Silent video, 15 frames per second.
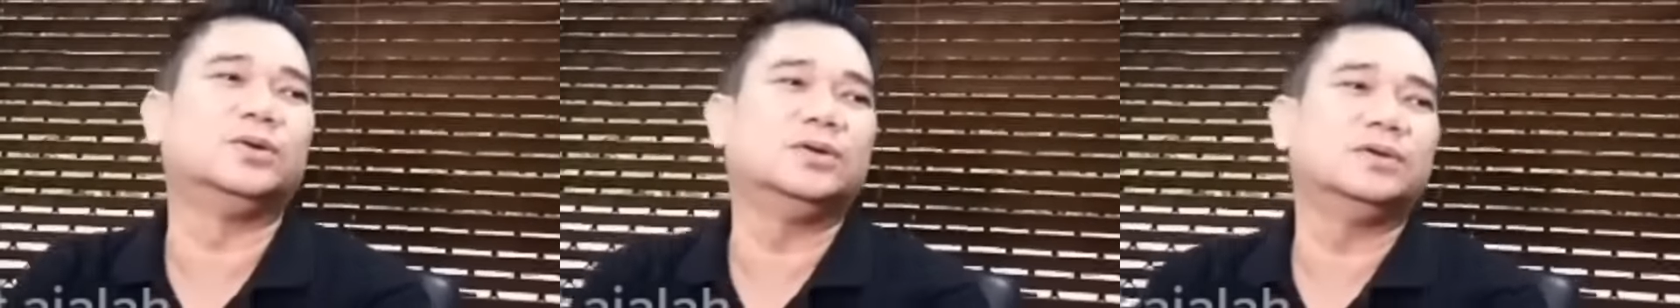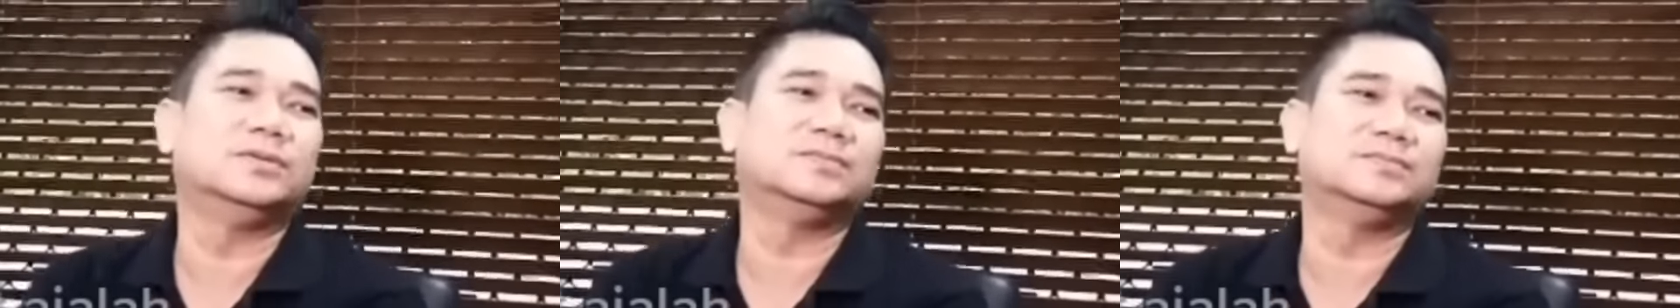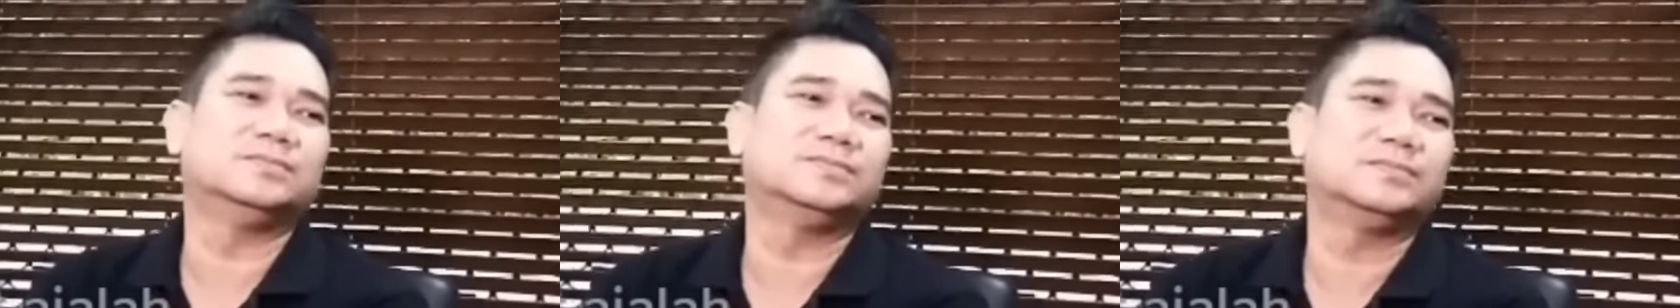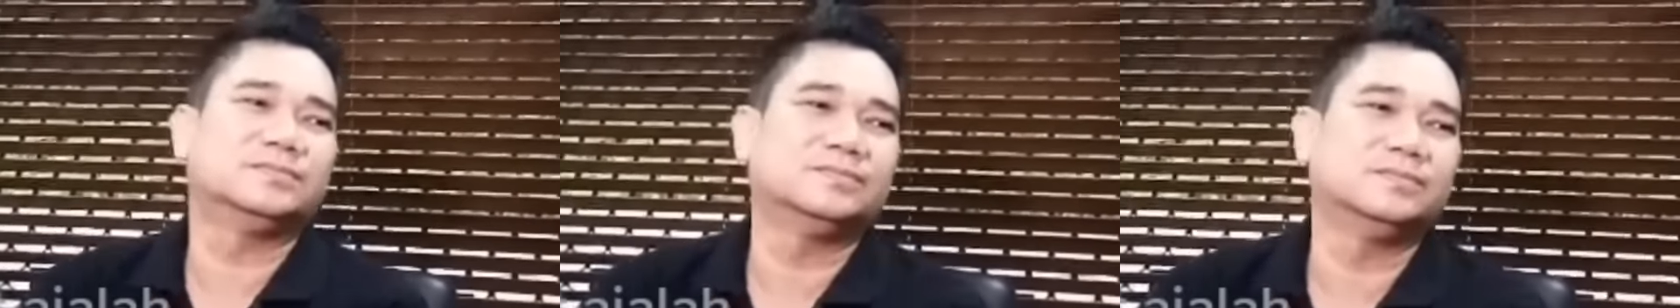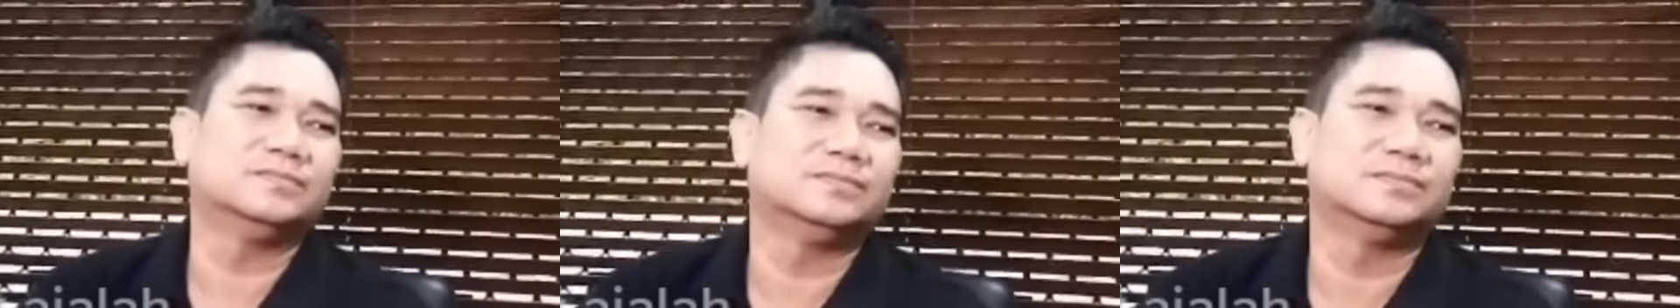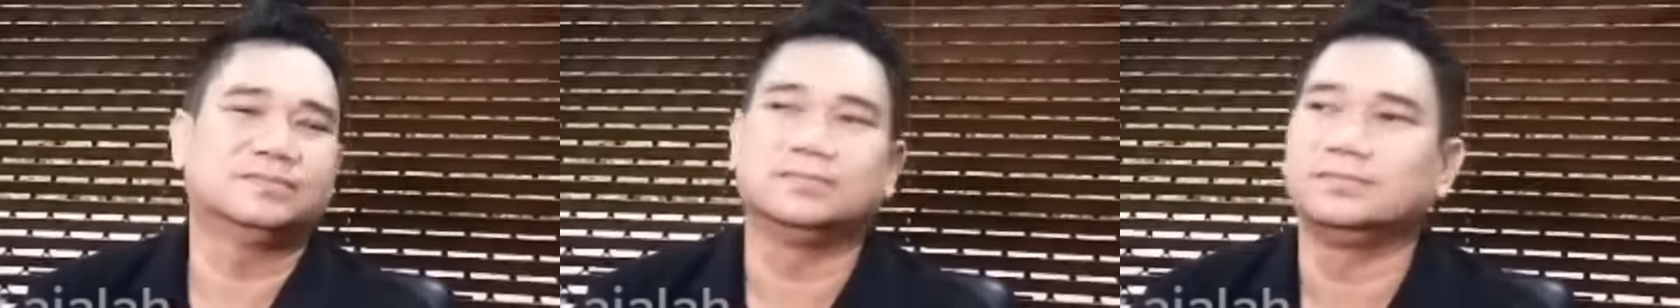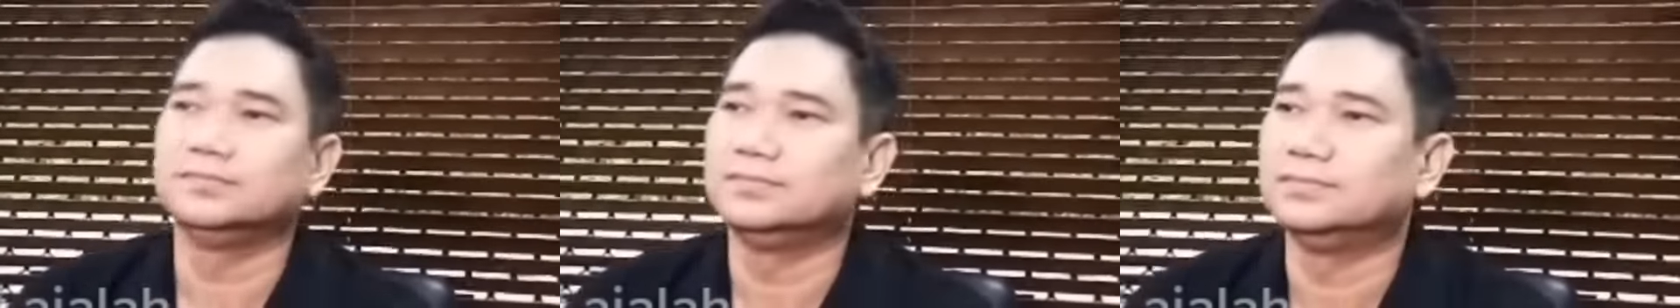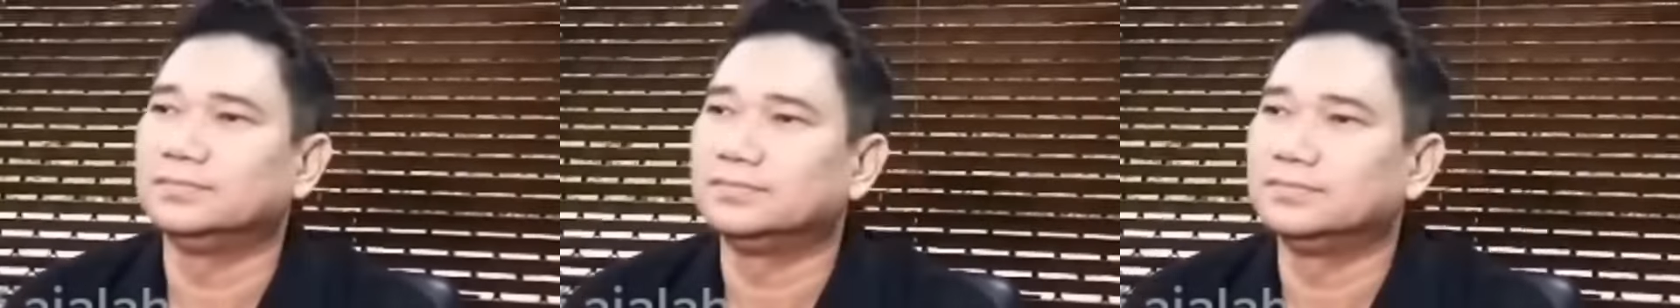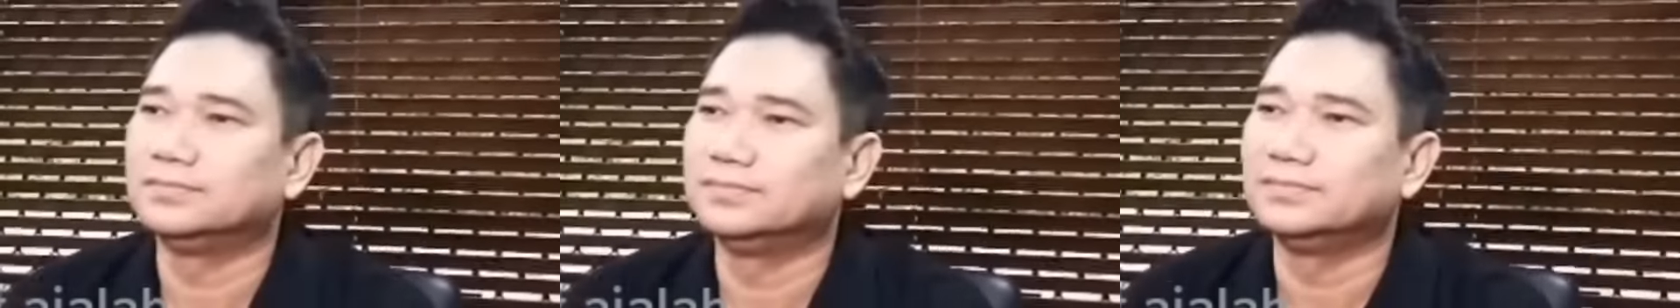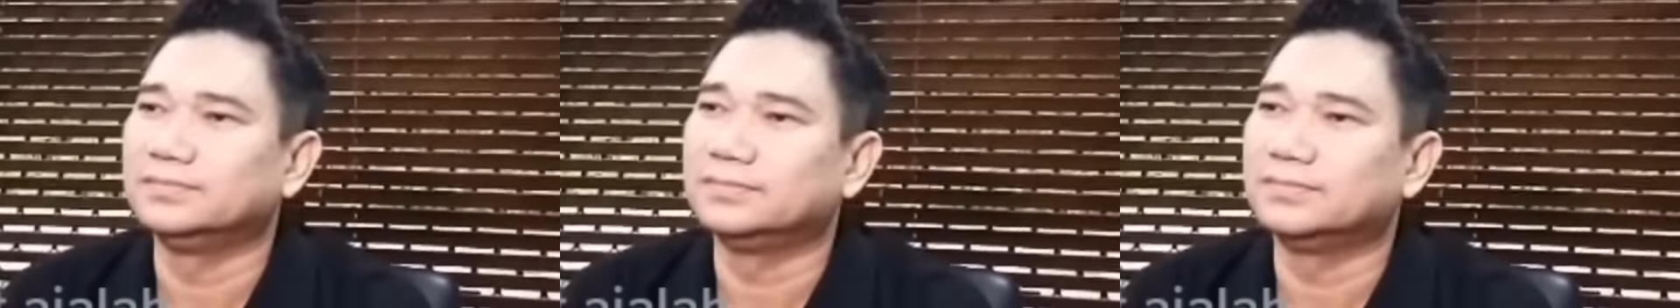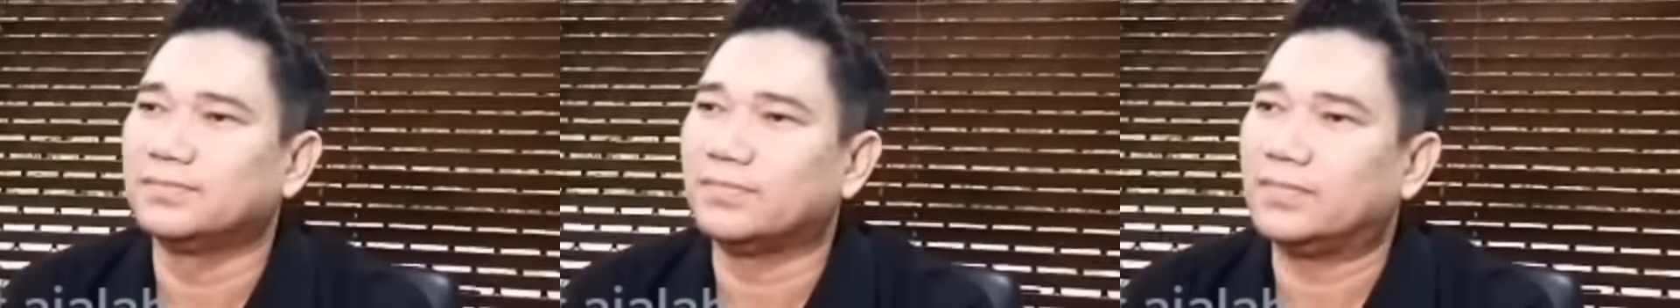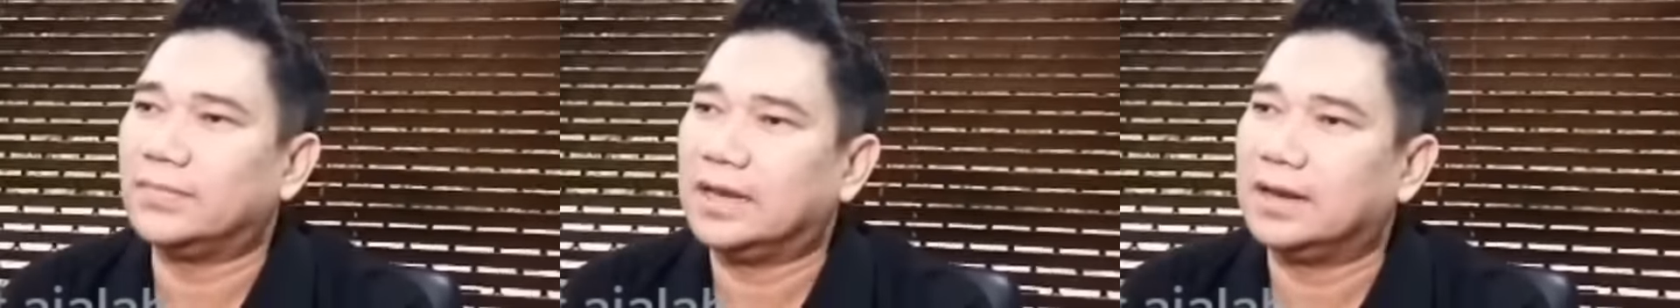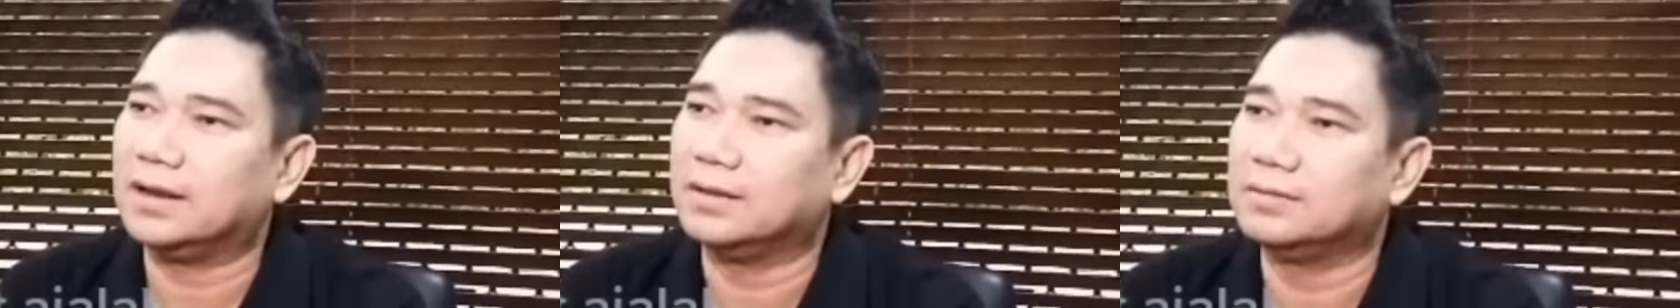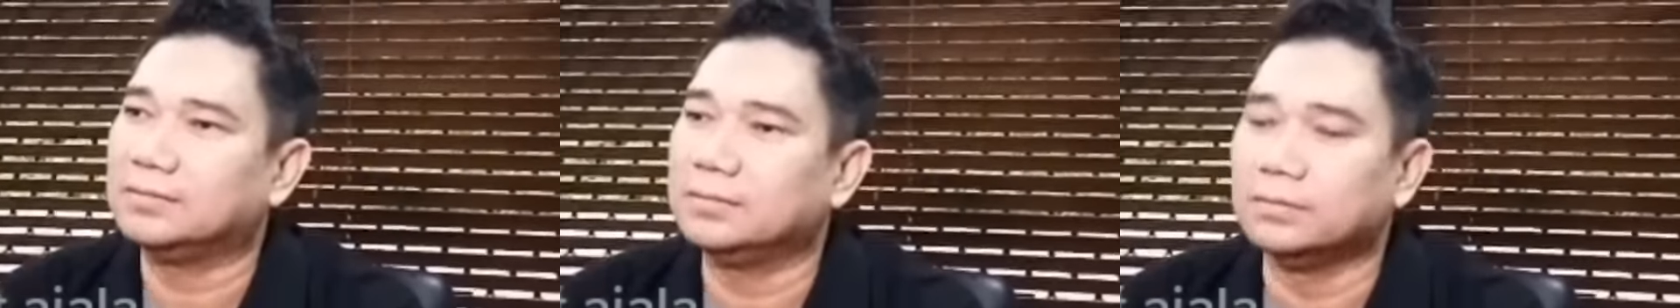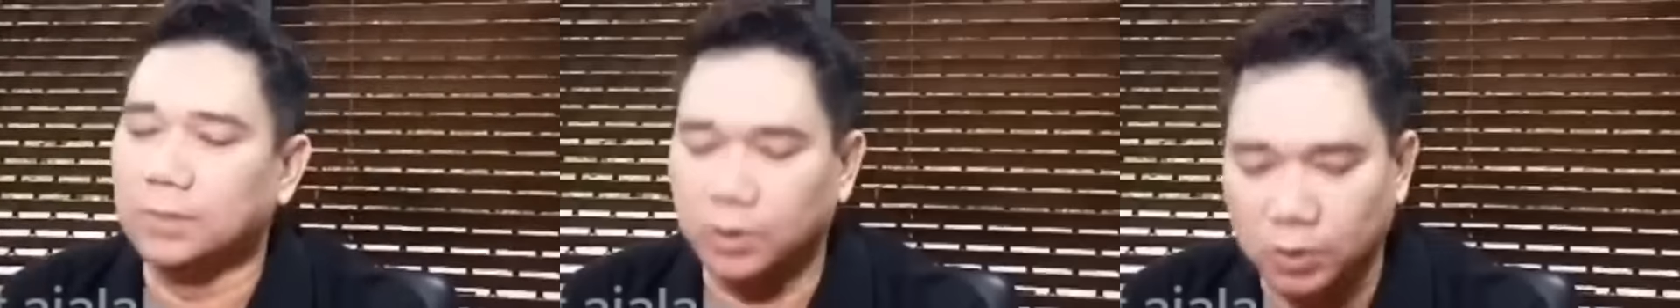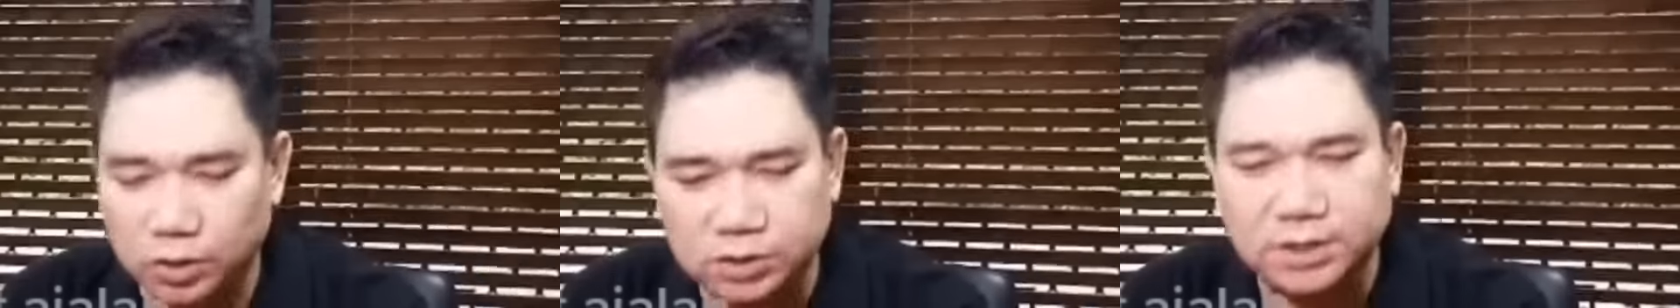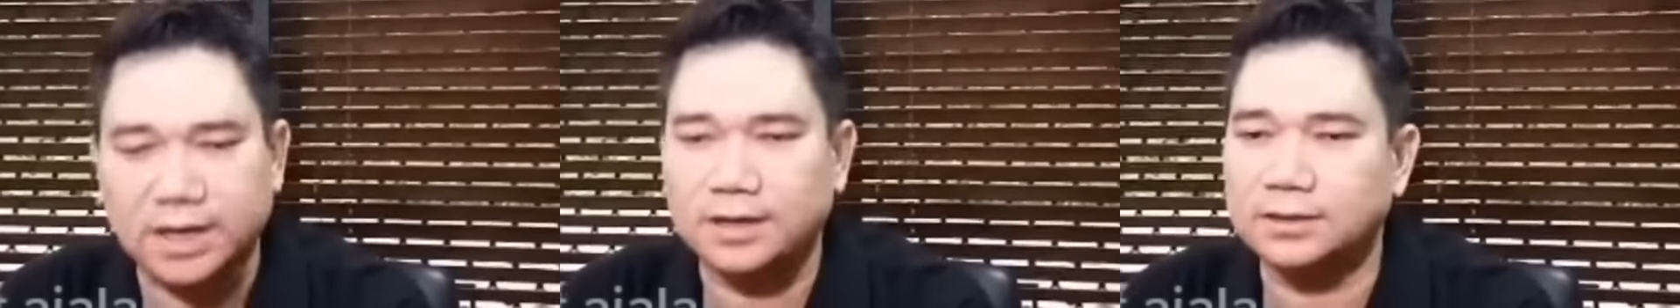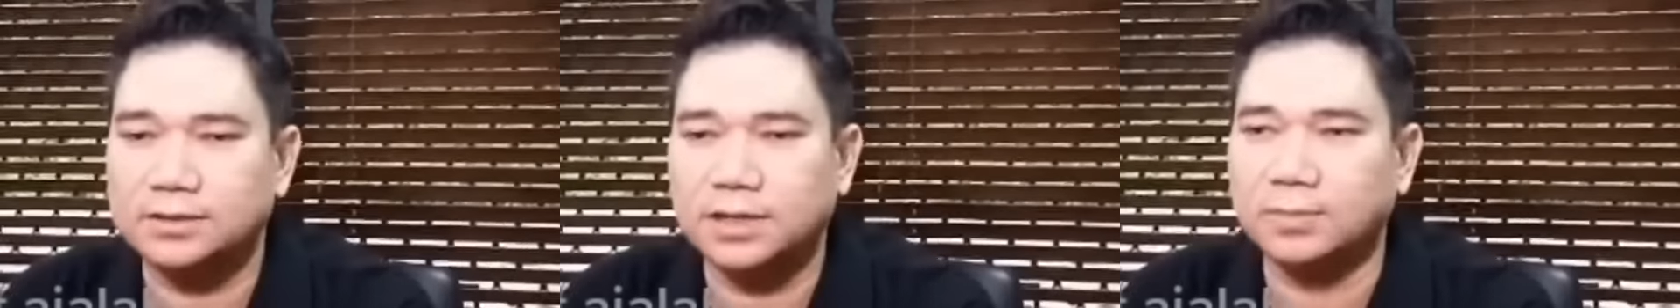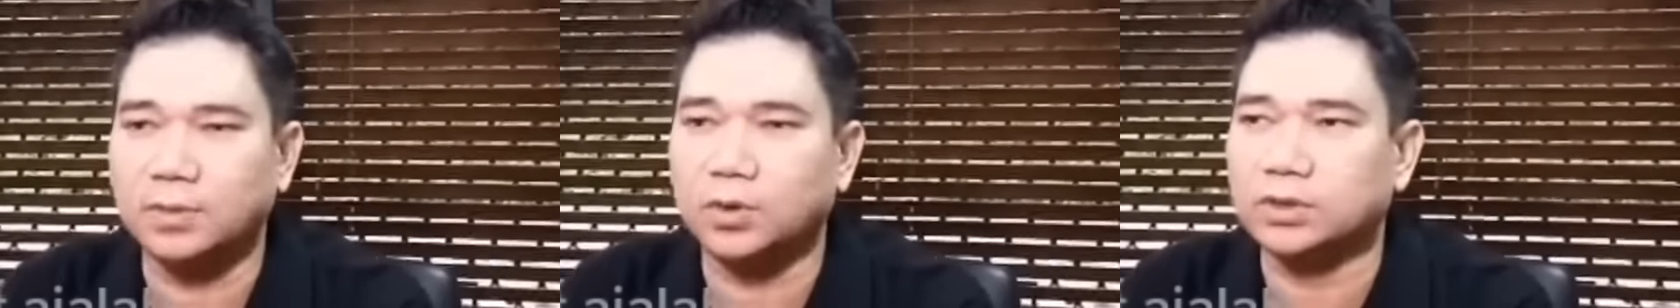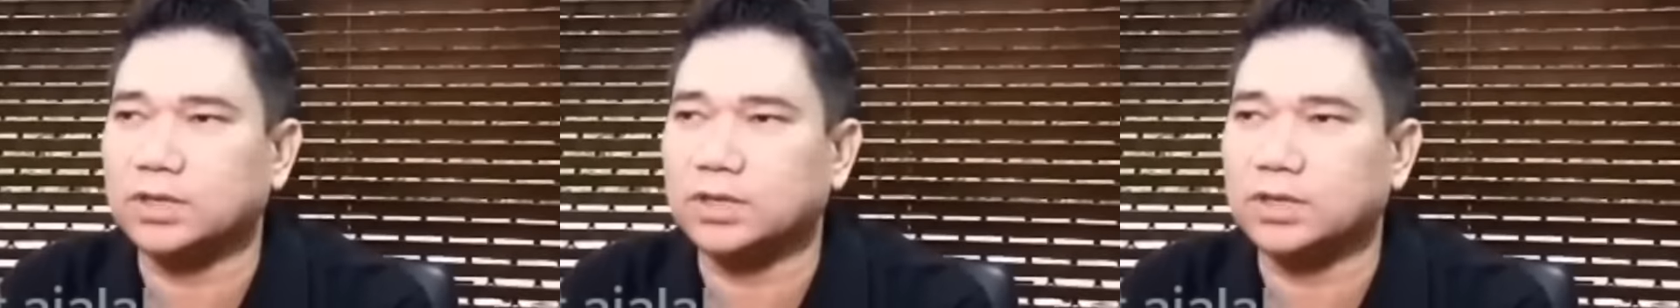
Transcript: diajak datang dan menjadi wali nikah.